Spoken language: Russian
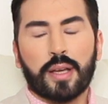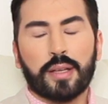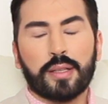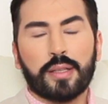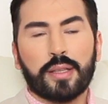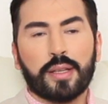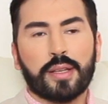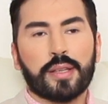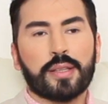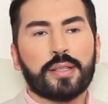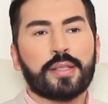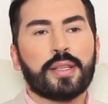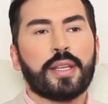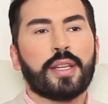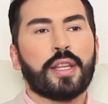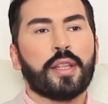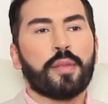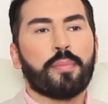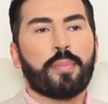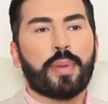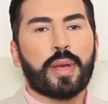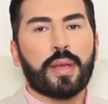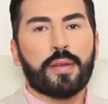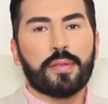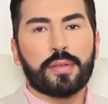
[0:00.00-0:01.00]
когда
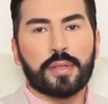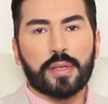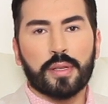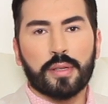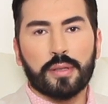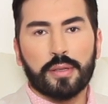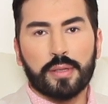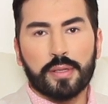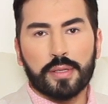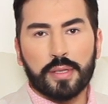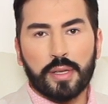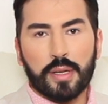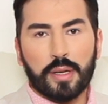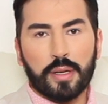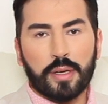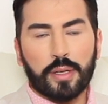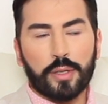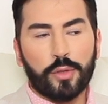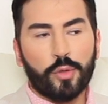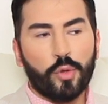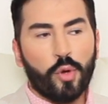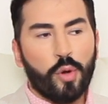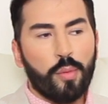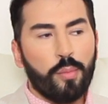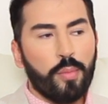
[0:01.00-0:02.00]
зелень появится за
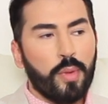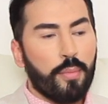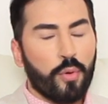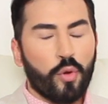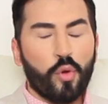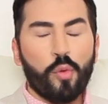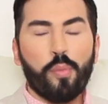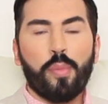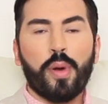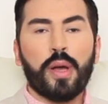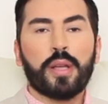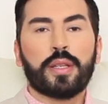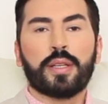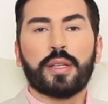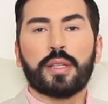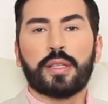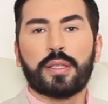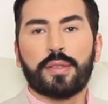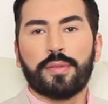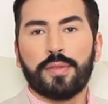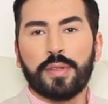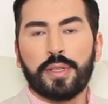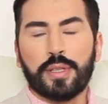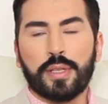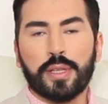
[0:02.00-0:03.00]
окном, покупайте
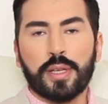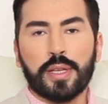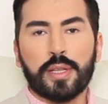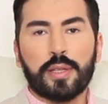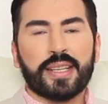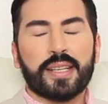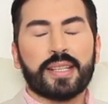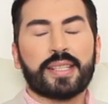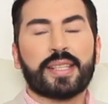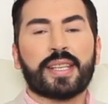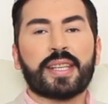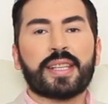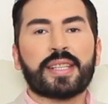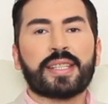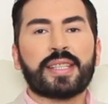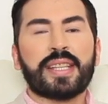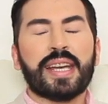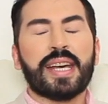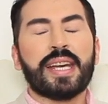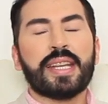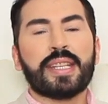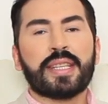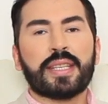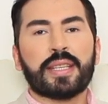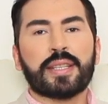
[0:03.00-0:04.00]
цветы.
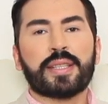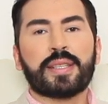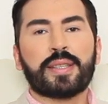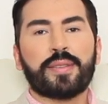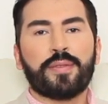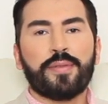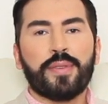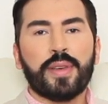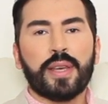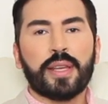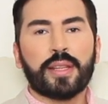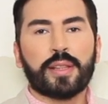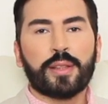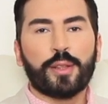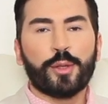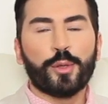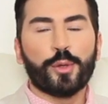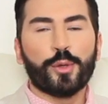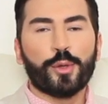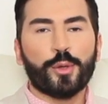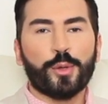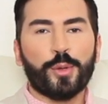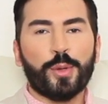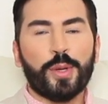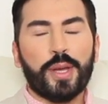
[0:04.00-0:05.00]
Создайте
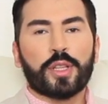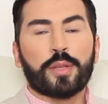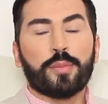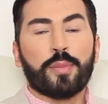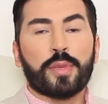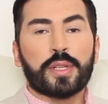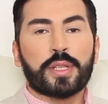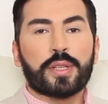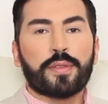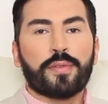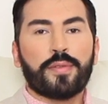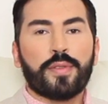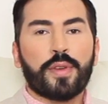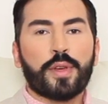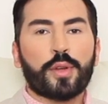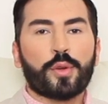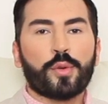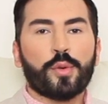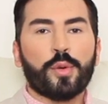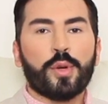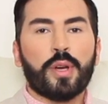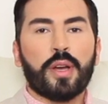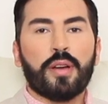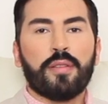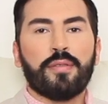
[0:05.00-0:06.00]
светлую
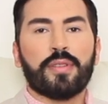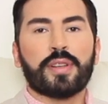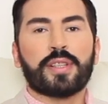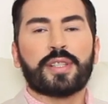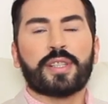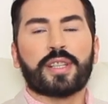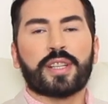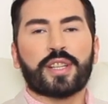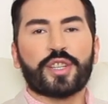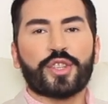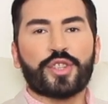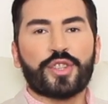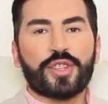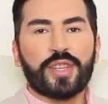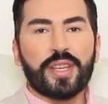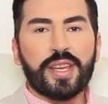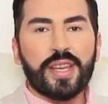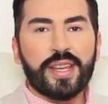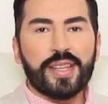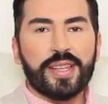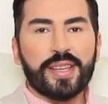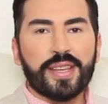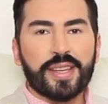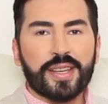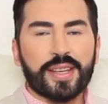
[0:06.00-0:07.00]
атмосферу
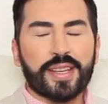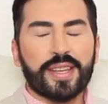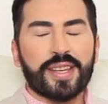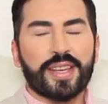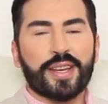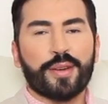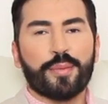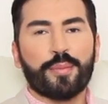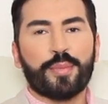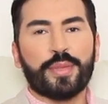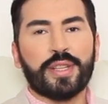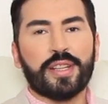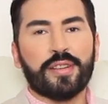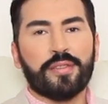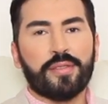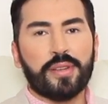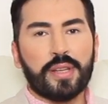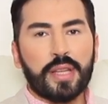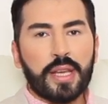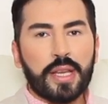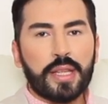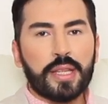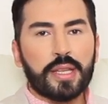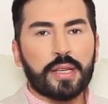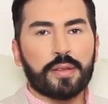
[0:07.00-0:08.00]
возрождения и
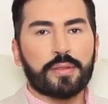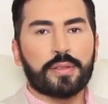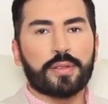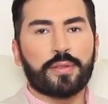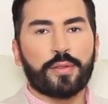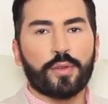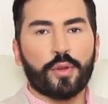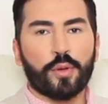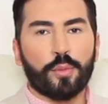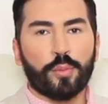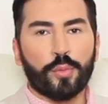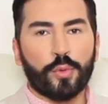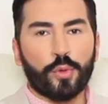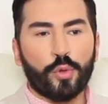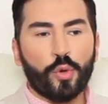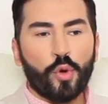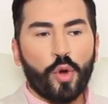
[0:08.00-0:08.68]
обновления в своем